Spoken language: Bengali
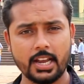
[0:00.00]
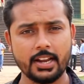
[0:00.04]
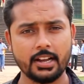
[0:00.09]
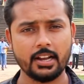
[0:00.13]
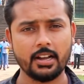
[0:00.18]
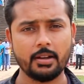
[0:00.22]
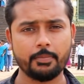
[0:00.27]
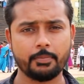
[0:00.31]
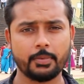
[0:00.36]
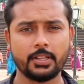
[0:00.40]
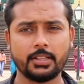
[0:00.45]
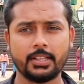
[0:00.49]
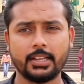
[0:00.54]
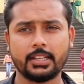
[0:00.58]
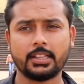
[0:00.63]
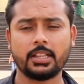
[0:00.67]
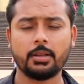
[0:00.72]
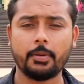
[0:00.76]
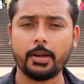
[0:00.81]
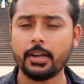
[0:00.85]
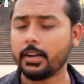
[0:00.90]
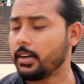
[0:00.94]
জায়গা আপনারা
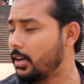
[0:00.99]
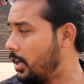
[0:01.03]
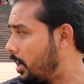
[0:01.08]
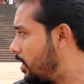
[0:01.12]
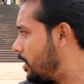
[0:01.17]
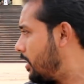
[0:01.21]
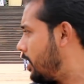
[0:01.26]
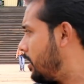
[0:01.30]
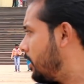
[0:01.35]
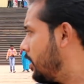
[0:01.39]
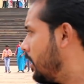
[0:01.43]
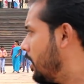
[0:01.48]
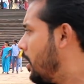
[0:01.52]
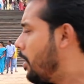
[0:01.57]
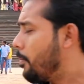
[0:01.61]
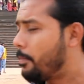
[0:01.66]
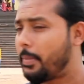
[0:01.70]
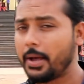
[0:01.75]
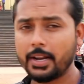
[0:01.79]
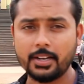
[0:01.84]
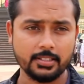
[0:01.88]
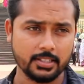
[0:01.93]
দেখতে পারেন আর এই
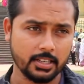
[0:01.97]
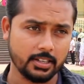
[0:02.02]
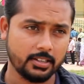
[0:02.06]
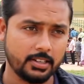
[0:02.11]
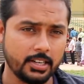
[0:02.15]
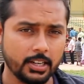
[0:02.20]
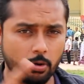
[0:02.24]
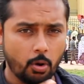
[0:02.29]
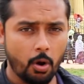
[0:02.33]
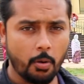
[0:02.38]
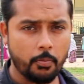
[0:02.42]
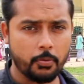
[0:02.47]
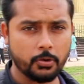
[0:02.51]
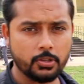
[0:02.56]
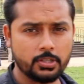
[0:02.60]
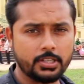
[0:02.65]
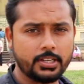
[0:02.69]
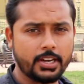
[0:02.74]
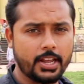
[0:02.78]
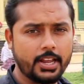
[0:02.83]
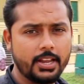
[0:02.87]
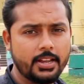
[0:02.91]
প্যালেসের ঠিক
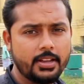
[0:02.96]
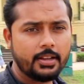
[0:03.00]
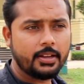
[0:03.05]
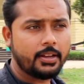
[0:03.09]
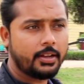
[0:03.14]
অপোজিটেই